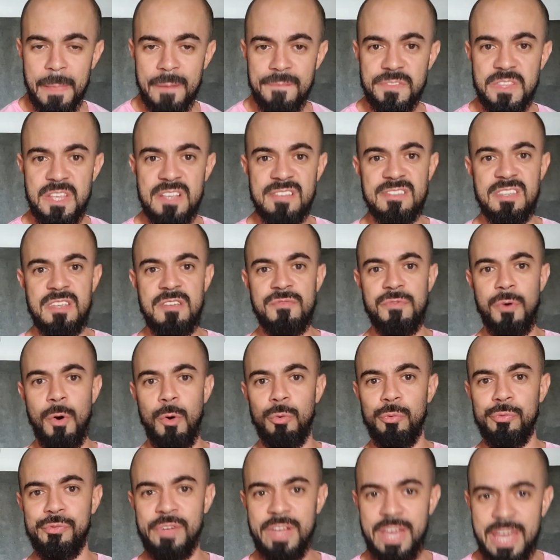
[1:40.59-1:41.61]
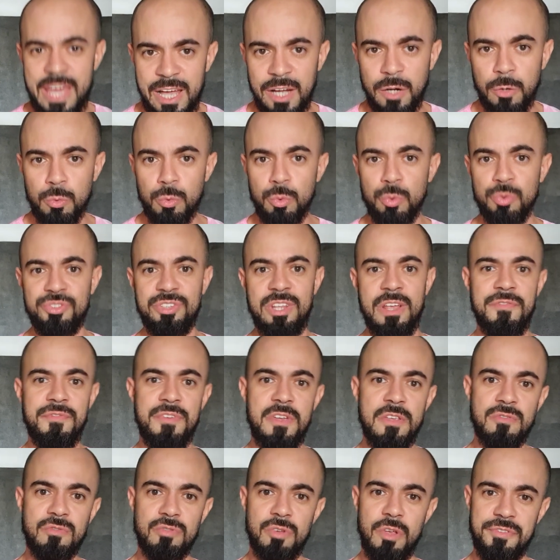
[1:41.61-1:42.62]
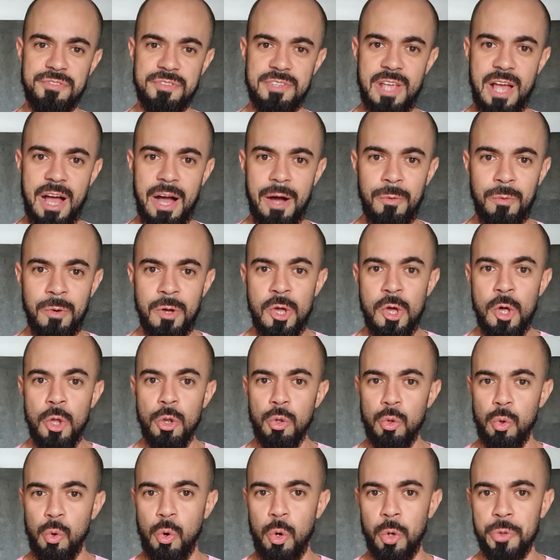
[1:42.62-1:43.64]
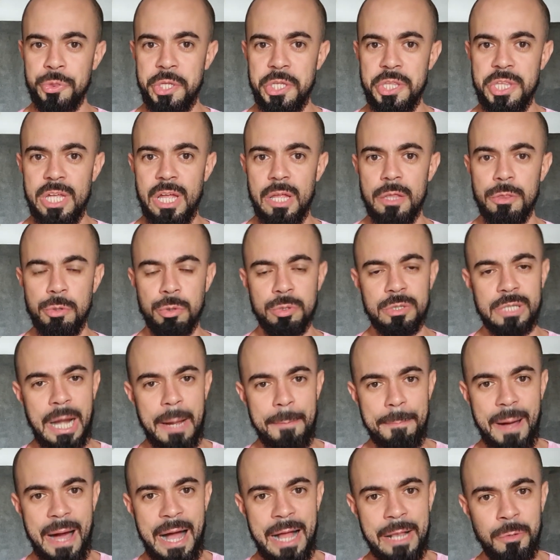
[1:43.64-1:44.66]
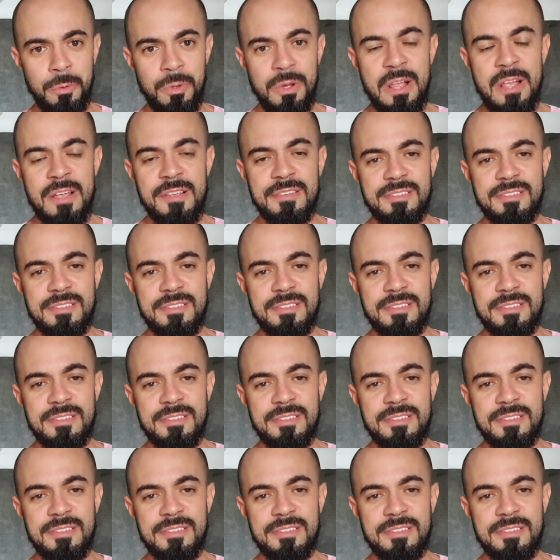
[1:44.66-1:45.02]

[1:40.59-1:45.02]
desenvolver o serviço social no cotidiano do trabalho,